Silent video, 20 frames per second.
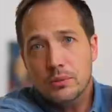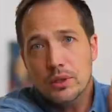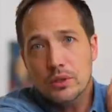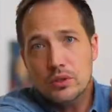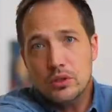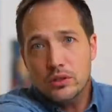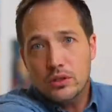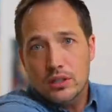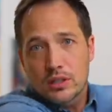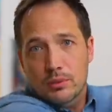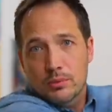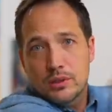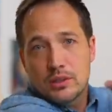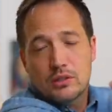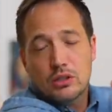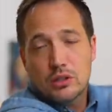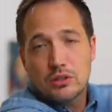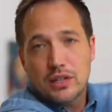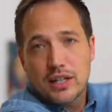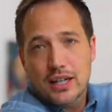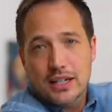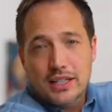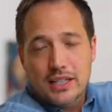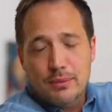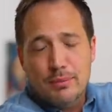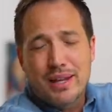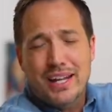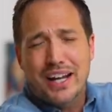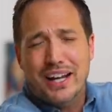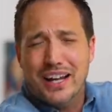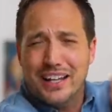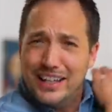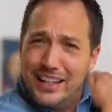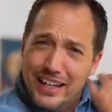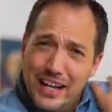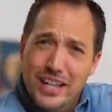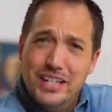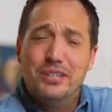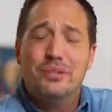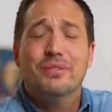夫よ、ちょっと自分ちょっと抱きしめてあげて
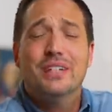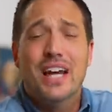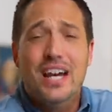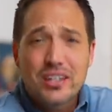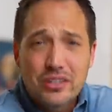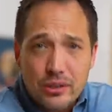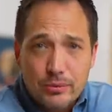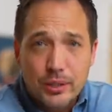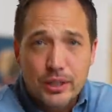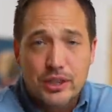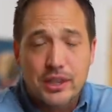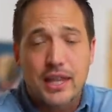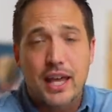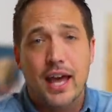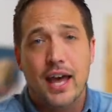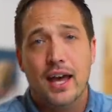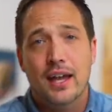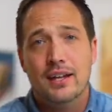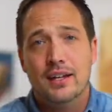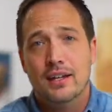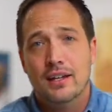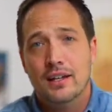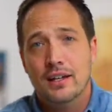大丈夫、大丈夫って。